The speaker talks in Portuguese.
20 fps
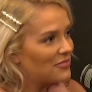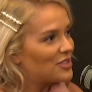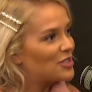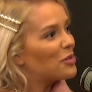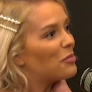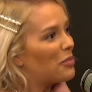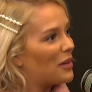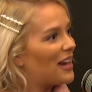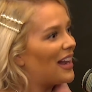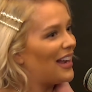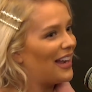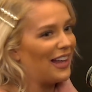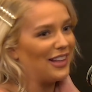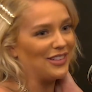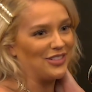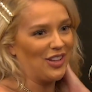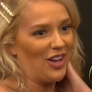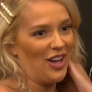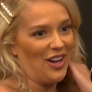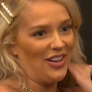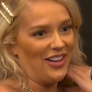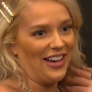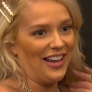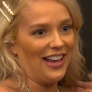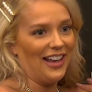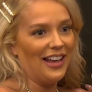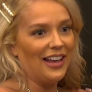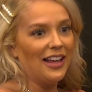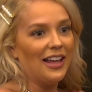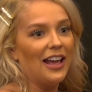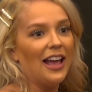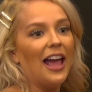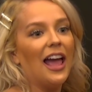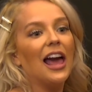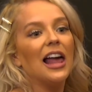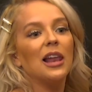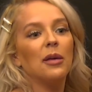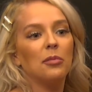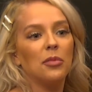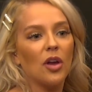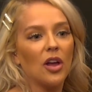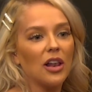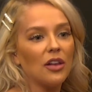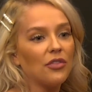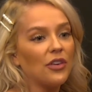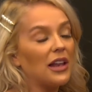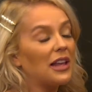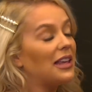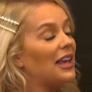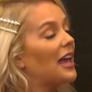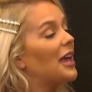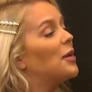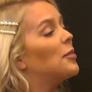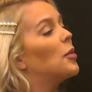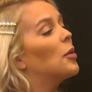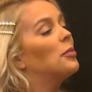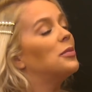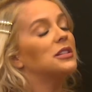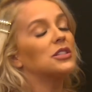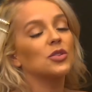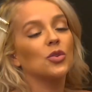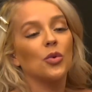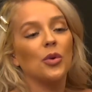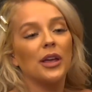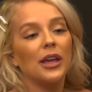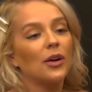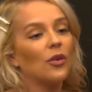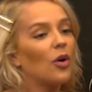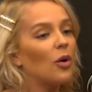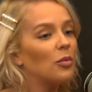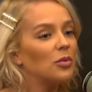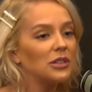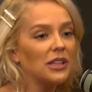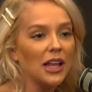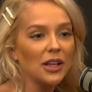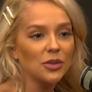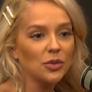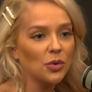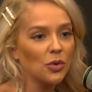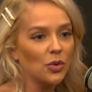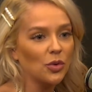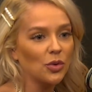Super aleatório, né? Ela me olha e fala: E aí, meu biscuit, como tá tudo?